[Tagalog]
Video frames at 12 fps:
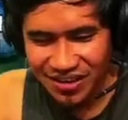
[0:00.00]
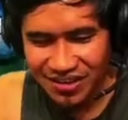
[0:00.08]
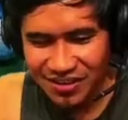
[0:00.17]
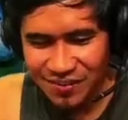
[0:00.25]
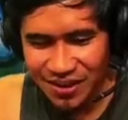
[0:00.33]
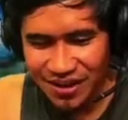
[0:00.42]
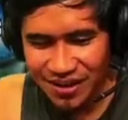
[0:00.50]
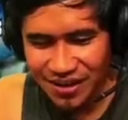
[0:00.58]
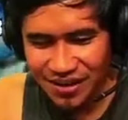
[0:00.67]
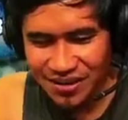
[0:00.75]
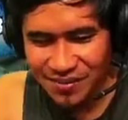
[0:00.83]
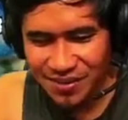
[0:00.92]
Tangina,
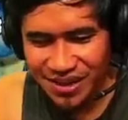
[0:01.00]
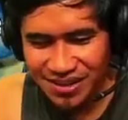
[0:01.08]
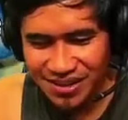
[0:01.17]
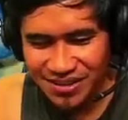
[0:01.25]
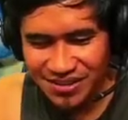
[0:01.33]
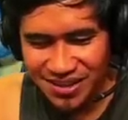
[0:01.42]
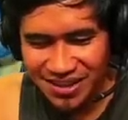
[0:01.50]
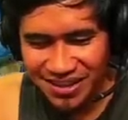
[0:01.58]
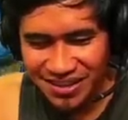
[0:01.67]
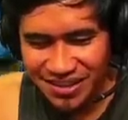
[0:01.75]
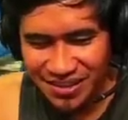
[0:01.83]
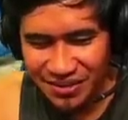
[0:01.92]
magkakatim yata to
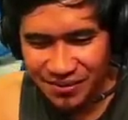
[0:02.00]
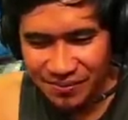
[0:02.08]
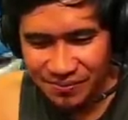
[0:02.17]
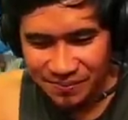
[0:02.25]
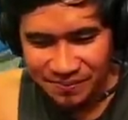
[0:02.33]
sila nila.